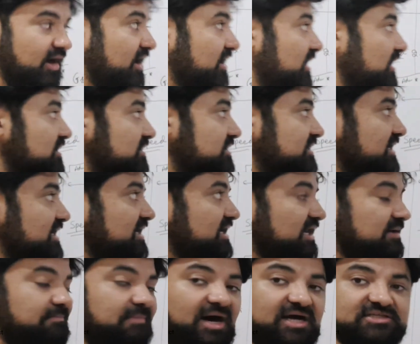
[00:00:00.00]
अगर सी
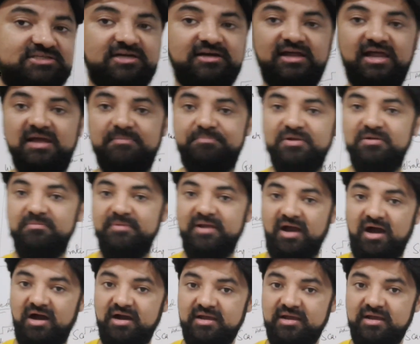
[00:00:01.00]
e मार्च के अप्रैल में आ